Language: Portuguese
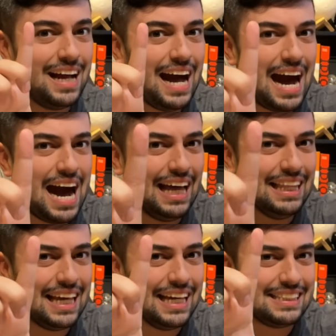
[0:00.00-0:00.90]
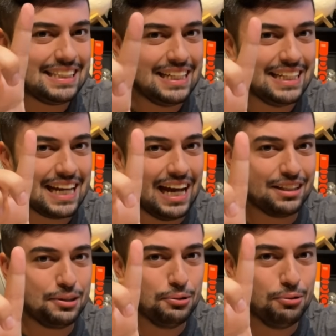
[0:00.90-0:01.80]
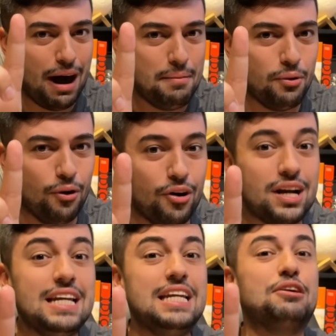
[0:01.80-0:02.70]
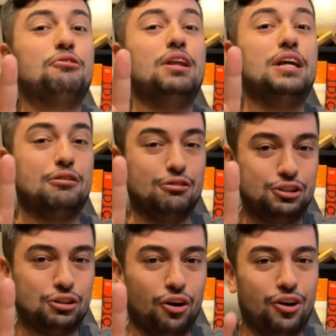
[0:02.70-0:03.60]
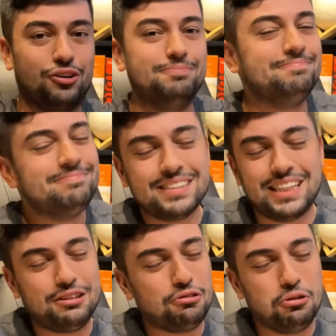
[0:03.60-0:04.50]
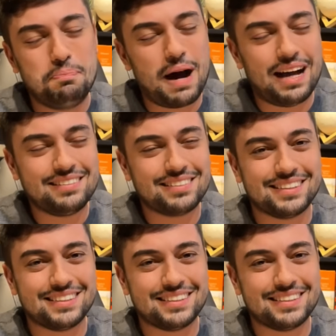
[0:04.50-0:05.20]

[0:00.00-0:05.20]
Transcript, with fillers: a letrinha do amor, engolir o choro, que tudo passa.